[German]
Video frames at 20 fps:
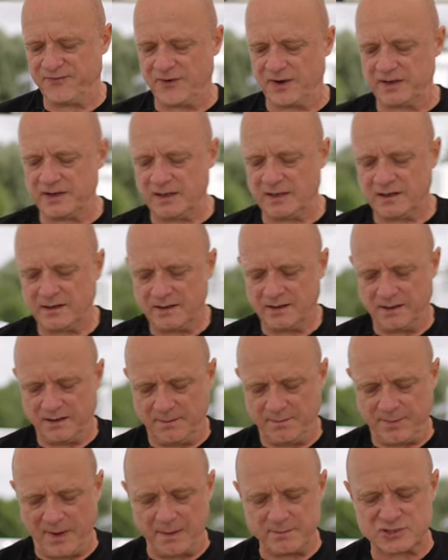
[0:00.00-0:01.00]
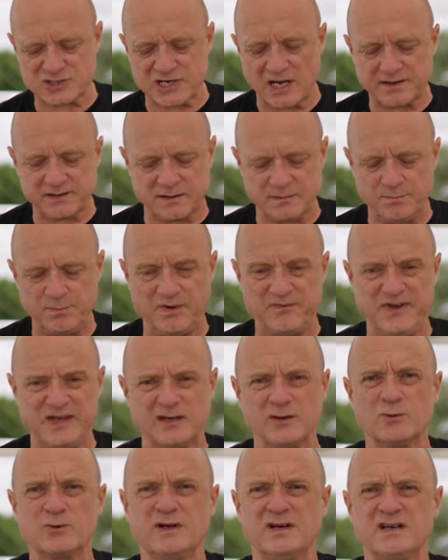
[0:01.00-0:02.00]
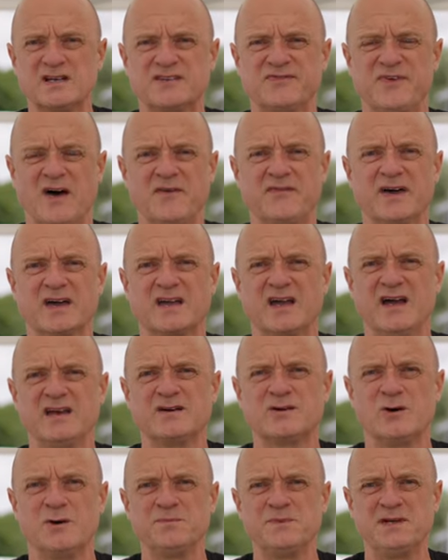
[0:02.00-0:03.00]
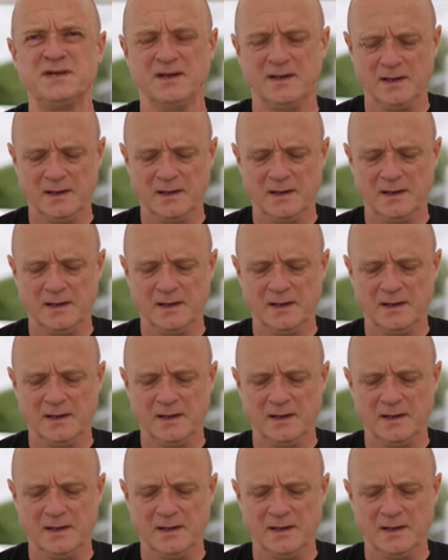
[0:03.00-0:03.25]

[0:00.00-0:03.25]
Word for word: vorne beim Starten Bewegung in das Fahrwerk reinkommt,